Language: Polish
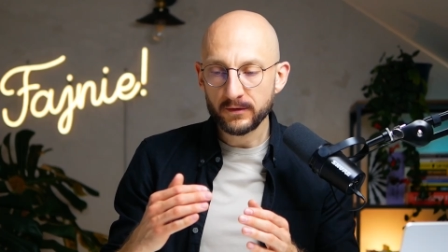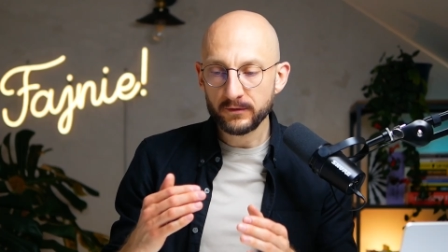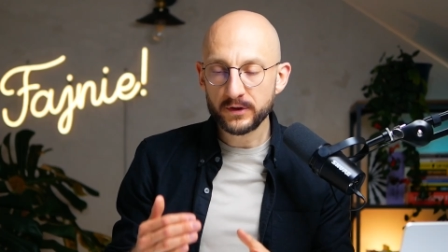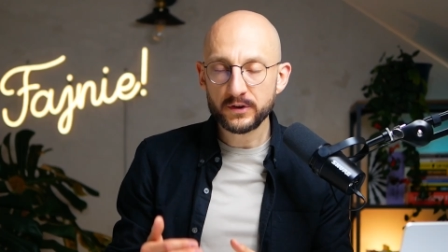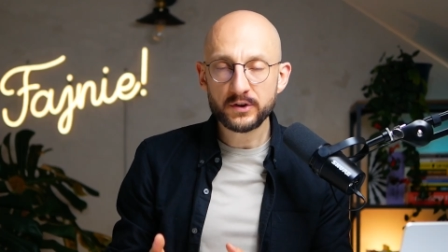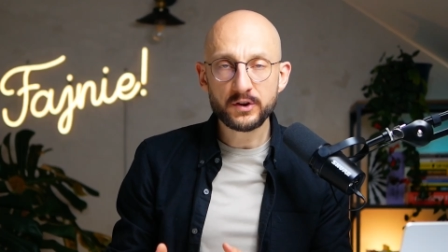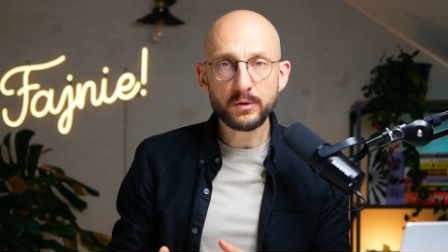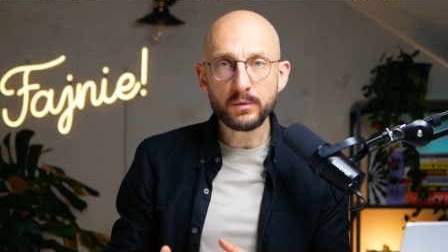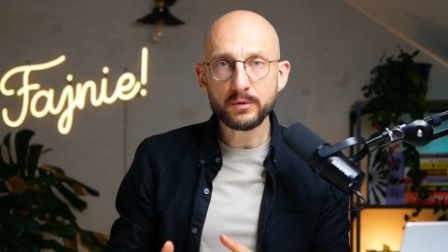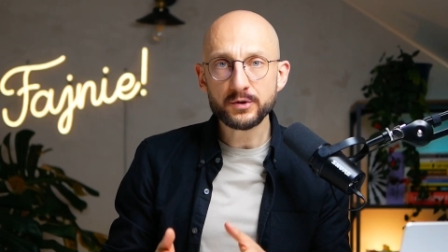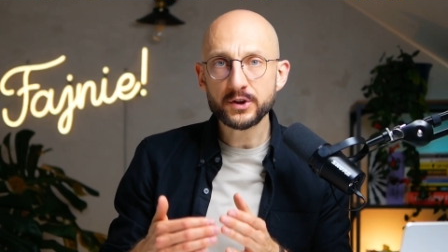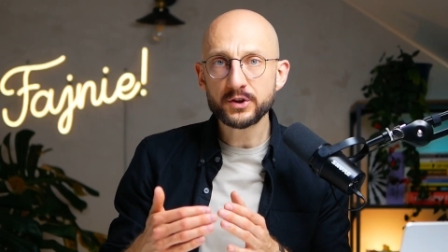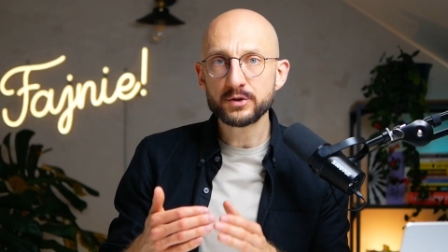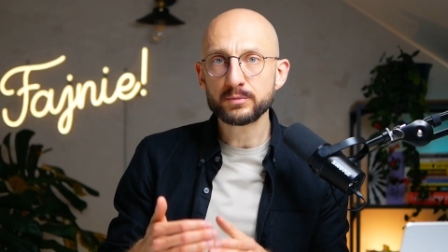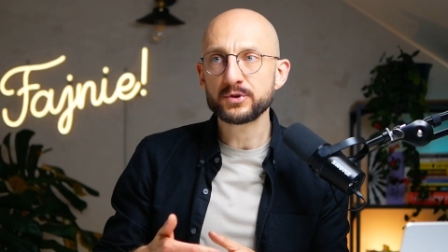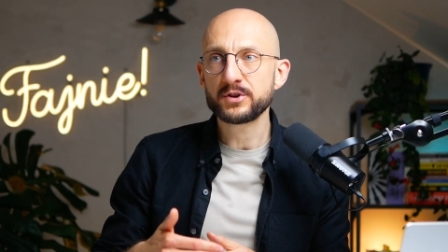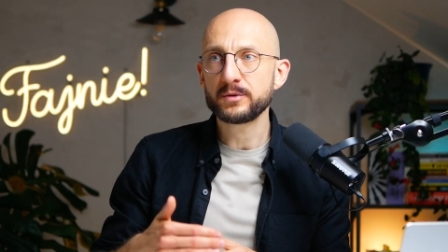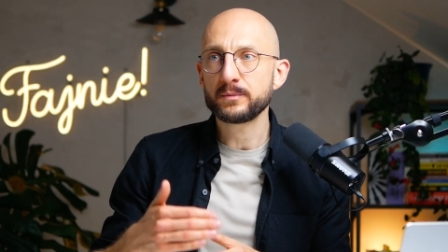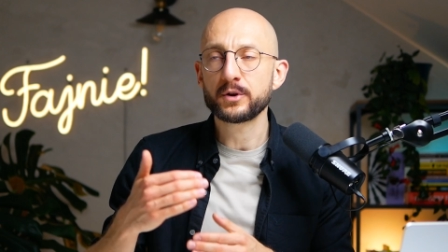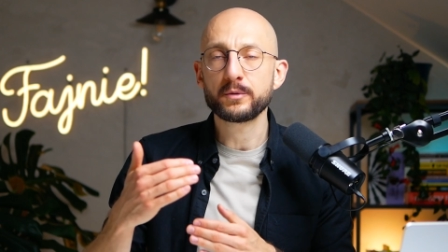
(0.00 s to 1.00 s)
Więc siłą rzeczy
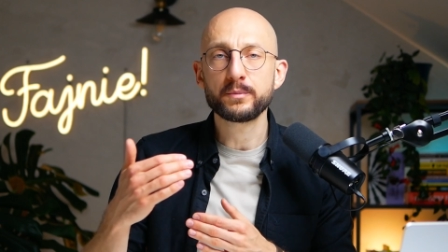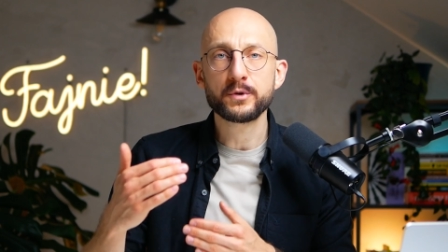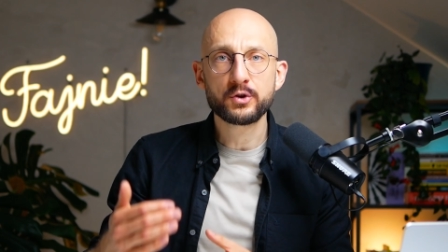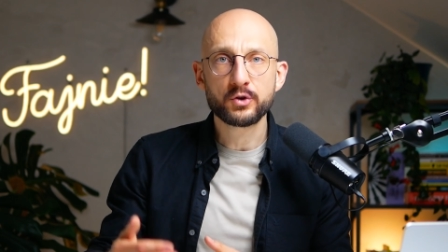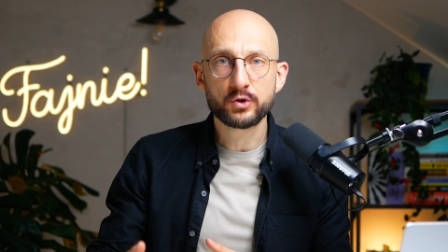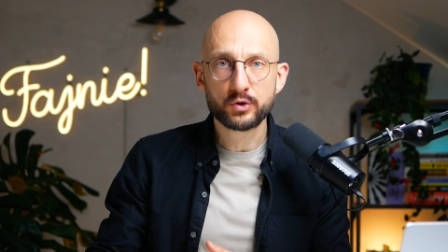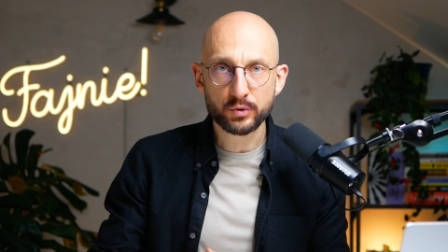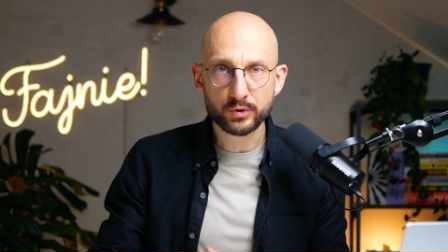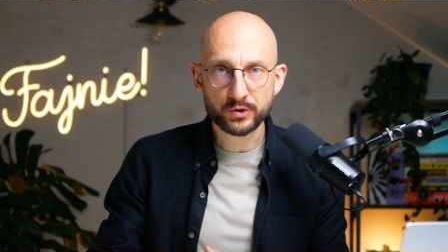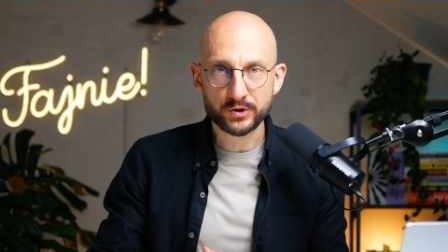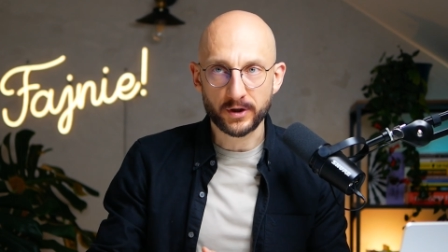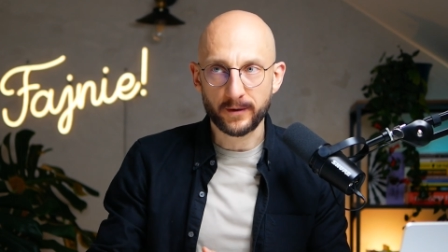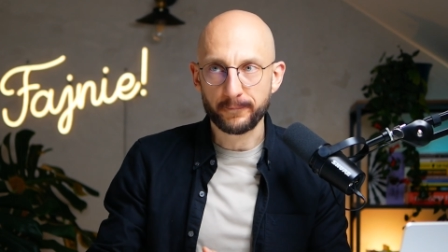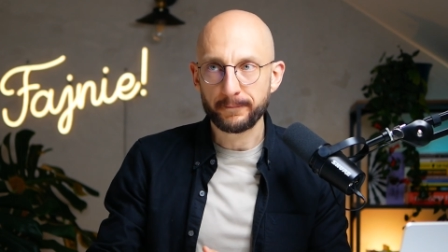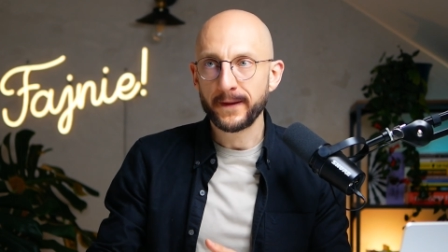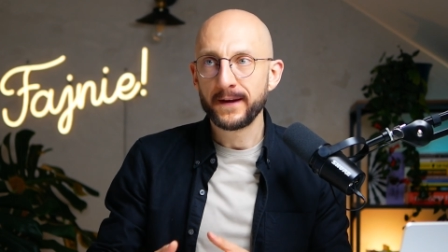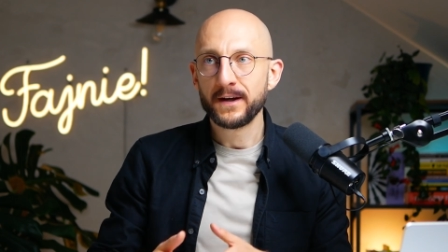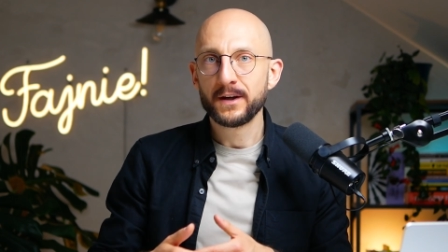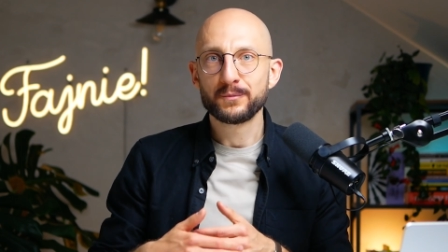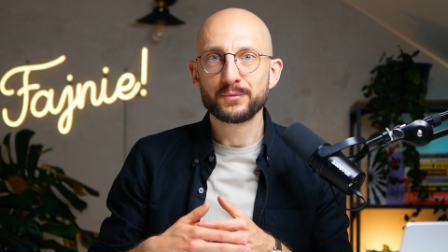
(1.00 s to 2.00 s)
musimy robić dużo.
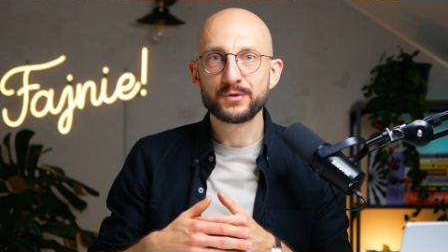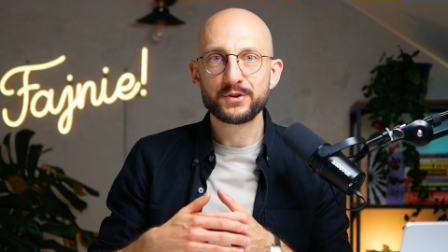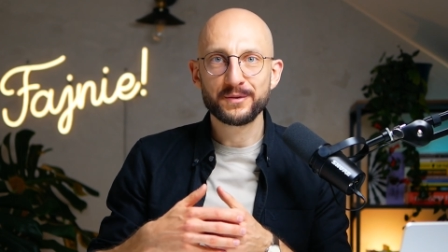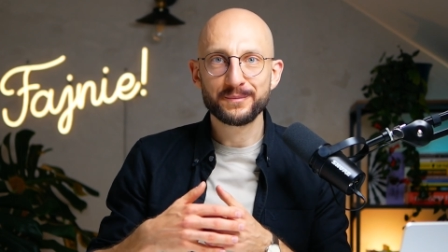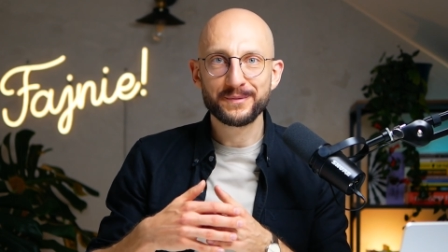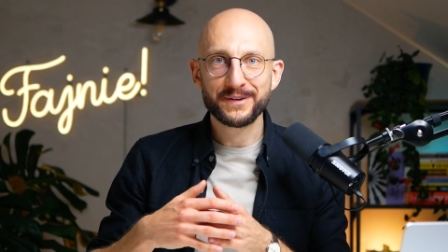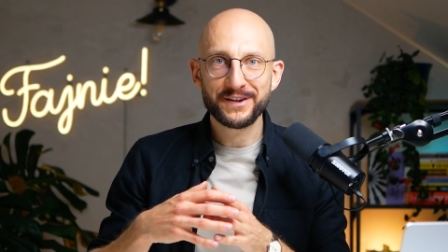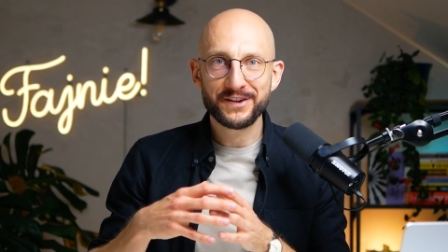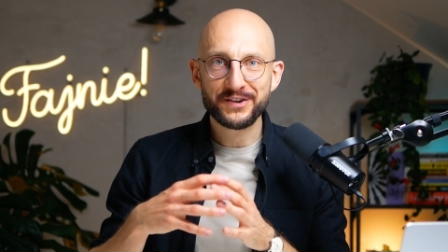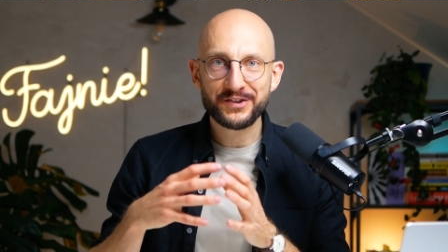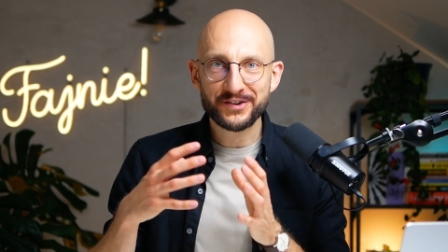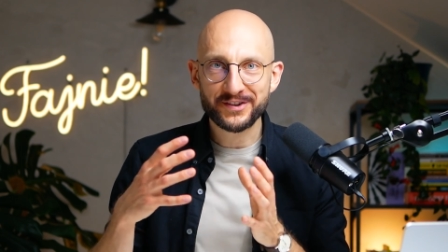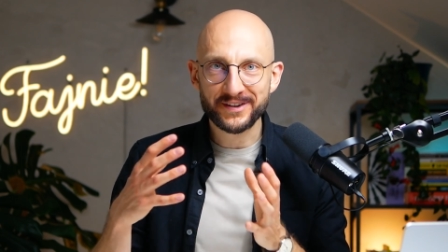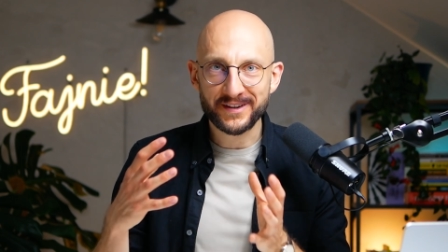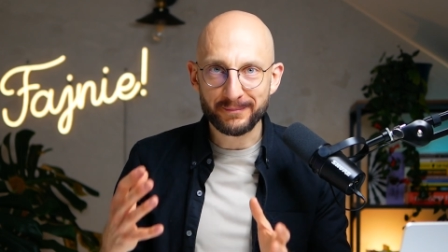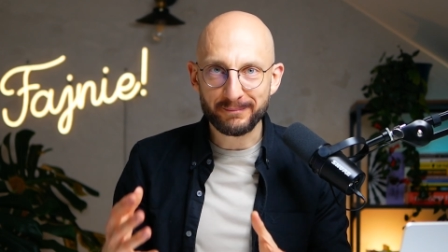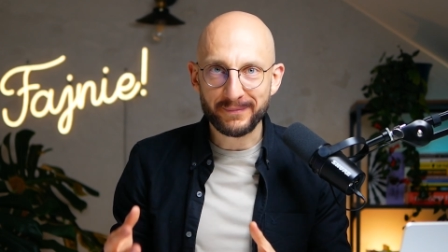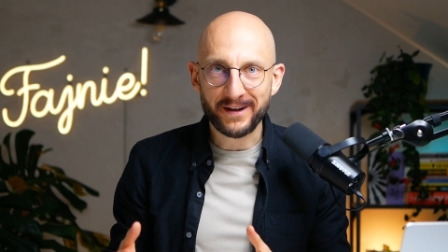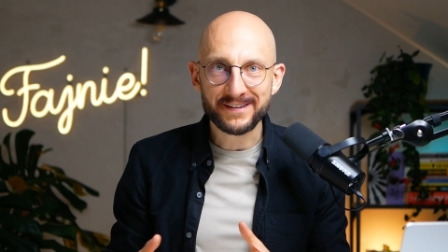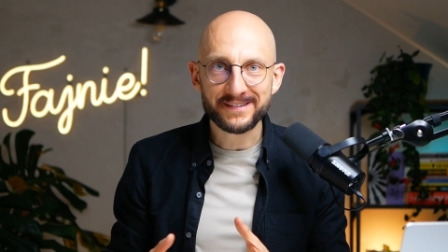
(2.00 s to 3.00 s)
Musimy iść
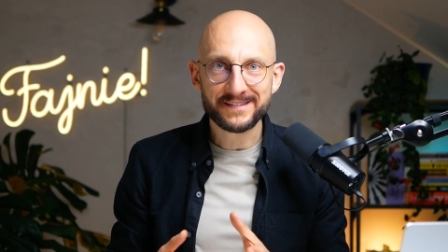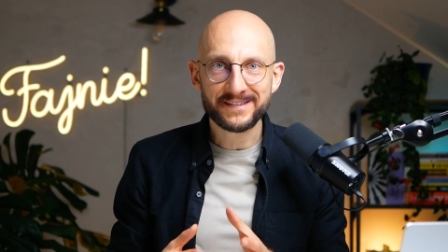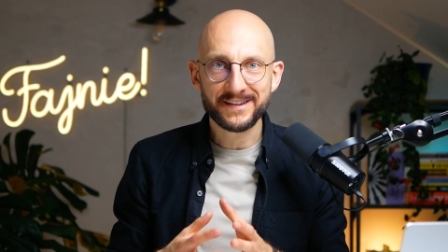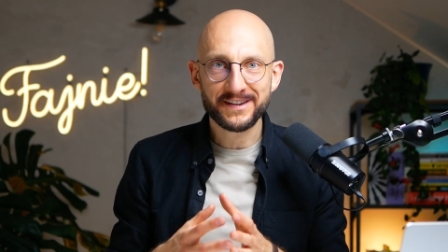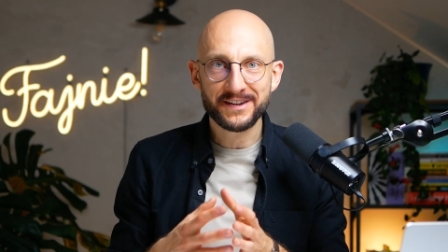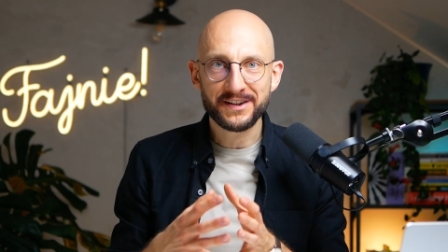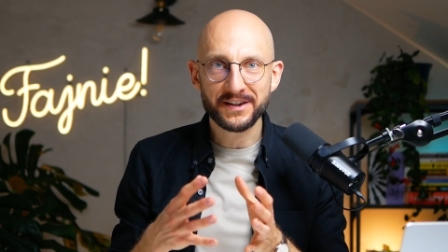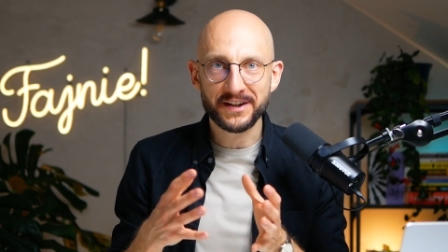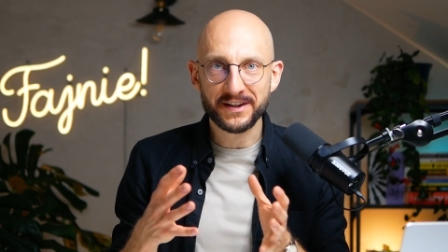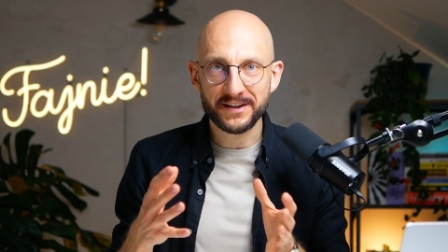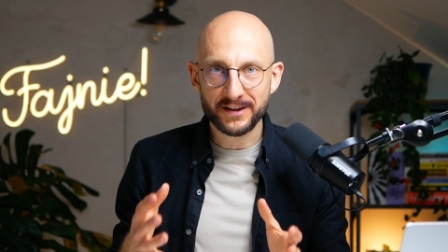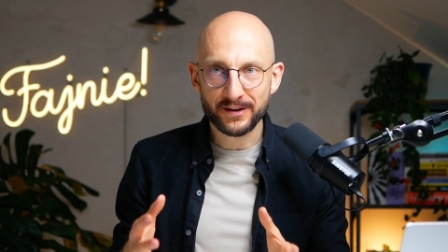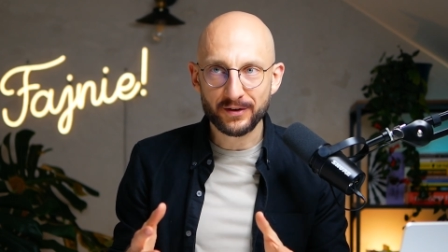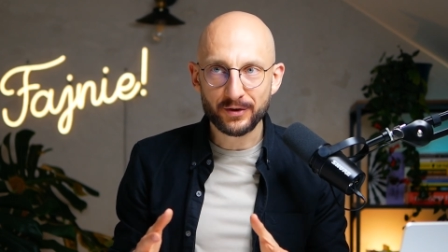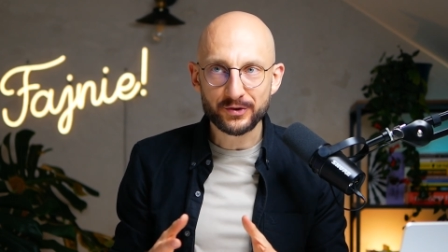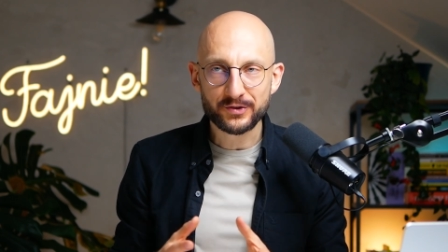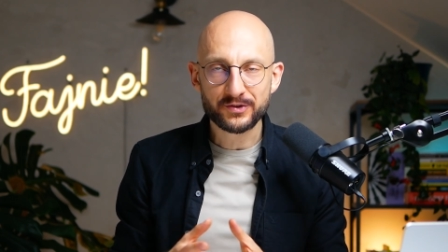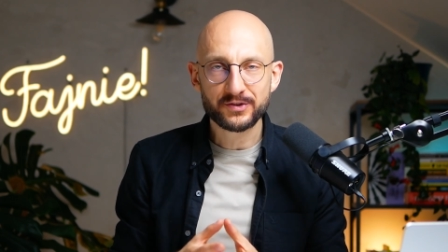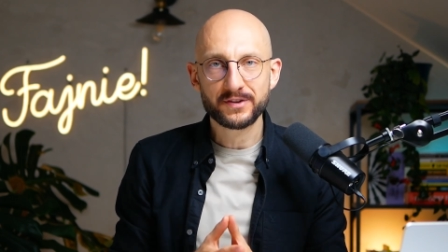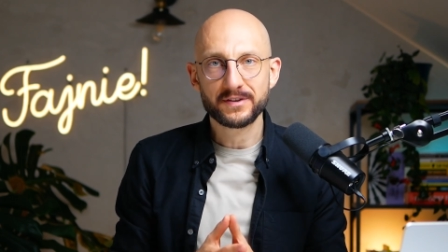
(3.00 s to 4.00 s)
na masę i na
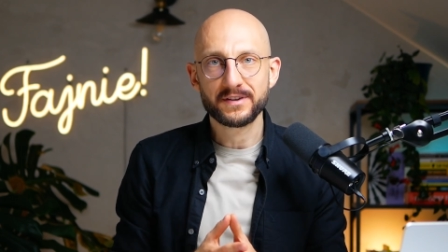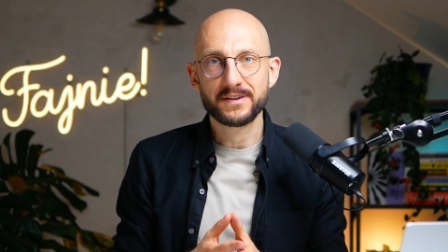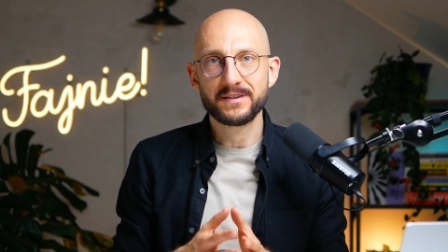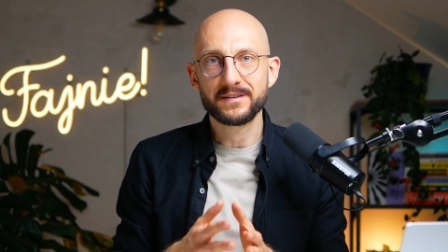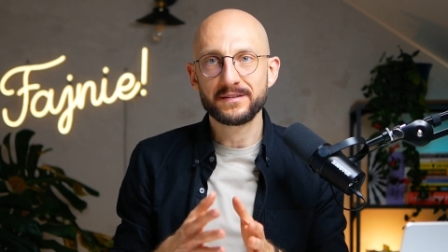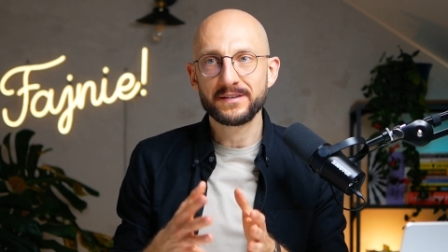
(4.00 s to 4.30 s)
ilość, e,